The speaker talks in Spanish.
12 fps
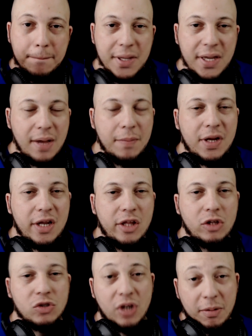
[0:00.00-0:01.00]

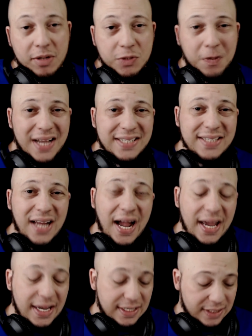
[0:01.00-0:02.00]
Bienvenidos una vez más
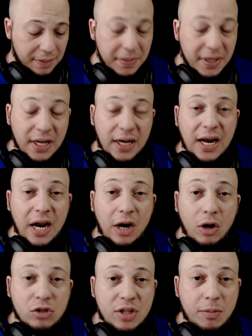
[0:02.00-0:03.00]
a este mi
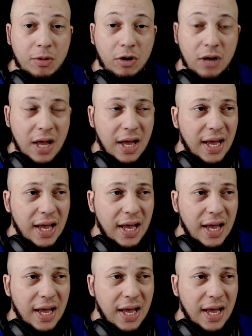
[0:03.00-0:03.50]
canal José Blog.